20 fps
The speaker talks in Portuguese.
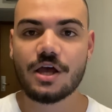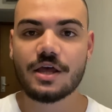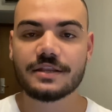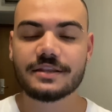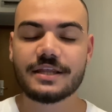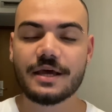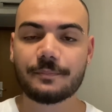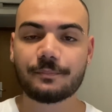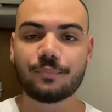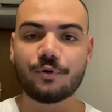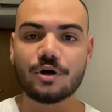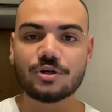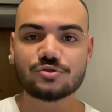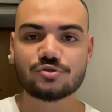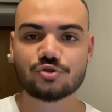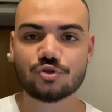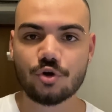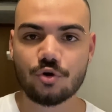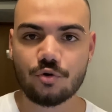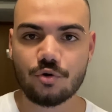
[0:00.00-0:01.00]
depois do
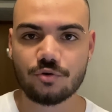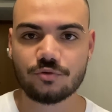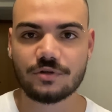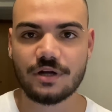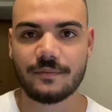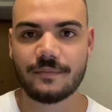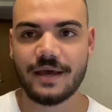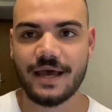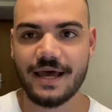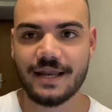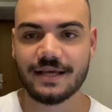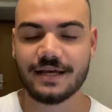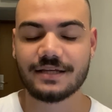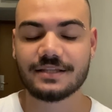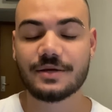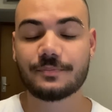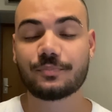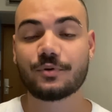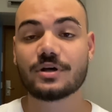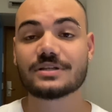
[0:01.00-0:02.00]
jogo contra a América,
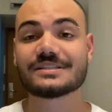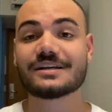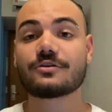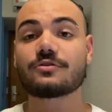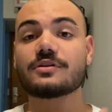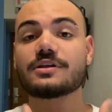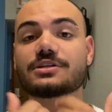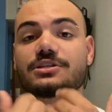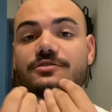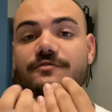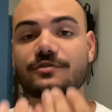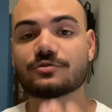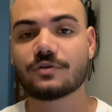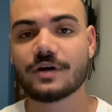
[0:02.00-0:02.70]
depois da coletiva do